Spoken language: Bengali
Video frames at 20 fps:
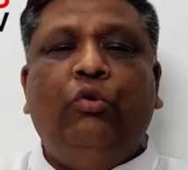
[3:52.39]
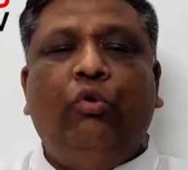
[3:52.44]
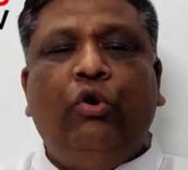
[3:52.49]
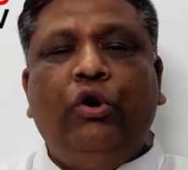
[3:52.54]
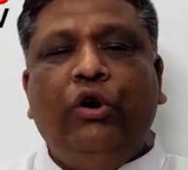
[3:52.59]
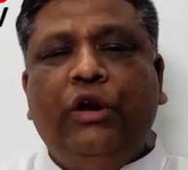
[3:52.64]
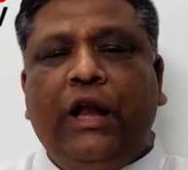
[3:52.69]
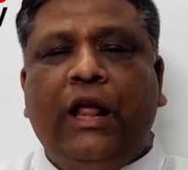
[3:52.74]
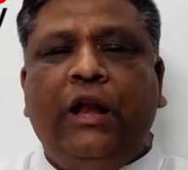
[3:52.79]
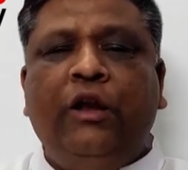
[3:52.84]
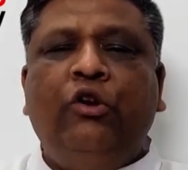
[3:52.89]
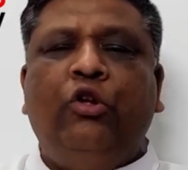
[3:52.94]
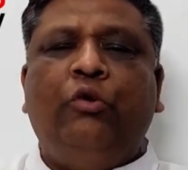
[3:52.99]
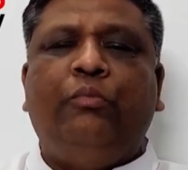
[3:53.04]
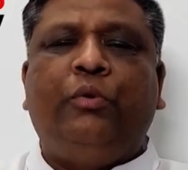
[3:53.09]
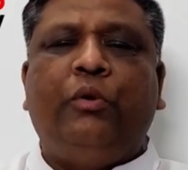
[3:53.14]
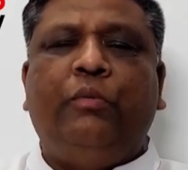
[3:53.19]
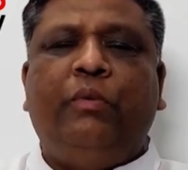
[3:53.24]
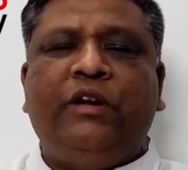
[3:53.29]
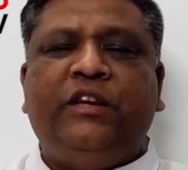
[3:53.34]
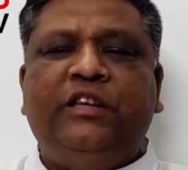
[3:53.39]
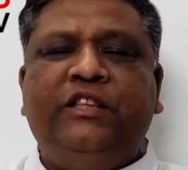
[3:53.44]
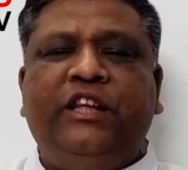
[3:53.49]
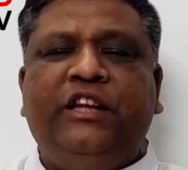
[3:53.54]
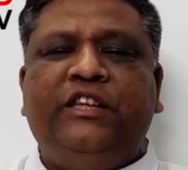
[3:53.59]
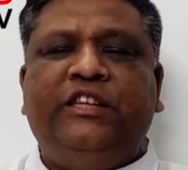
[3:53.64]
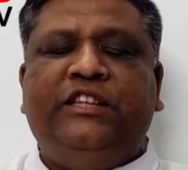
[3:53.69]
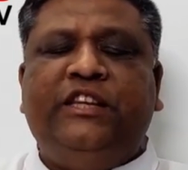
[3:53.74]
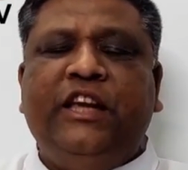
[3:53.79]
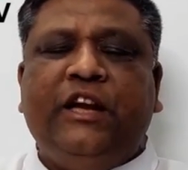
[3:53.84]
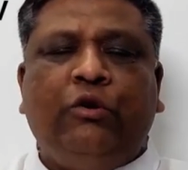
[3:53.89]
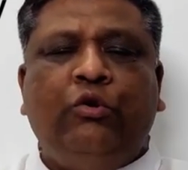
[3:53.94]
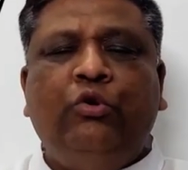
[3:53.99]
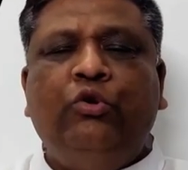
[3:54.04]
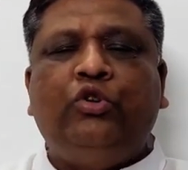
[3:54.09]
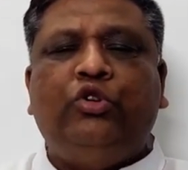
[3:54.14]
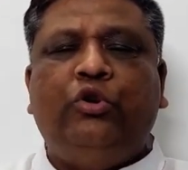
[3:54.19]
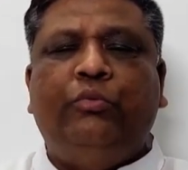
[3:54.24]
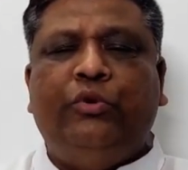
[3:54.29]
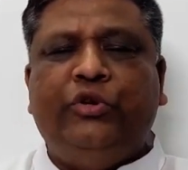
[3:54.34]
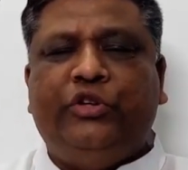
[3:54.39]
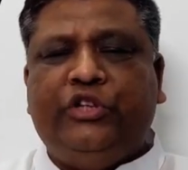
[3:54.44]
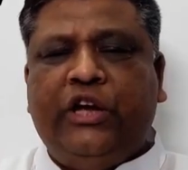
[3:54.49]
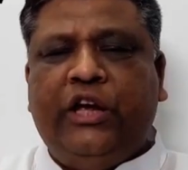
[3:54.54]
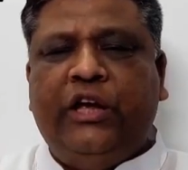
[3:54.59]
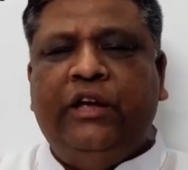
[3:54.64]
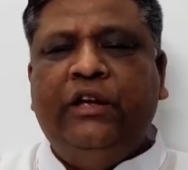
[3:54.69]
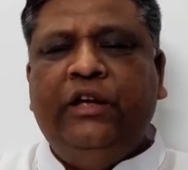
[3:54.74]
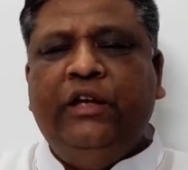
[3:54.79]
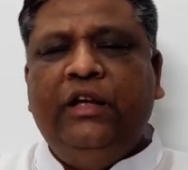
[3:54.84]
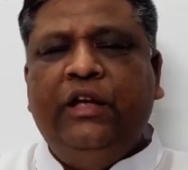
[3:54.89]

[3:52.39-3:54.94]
অন্যান্য প্রবাসীদের যে কোনো সমস্যায়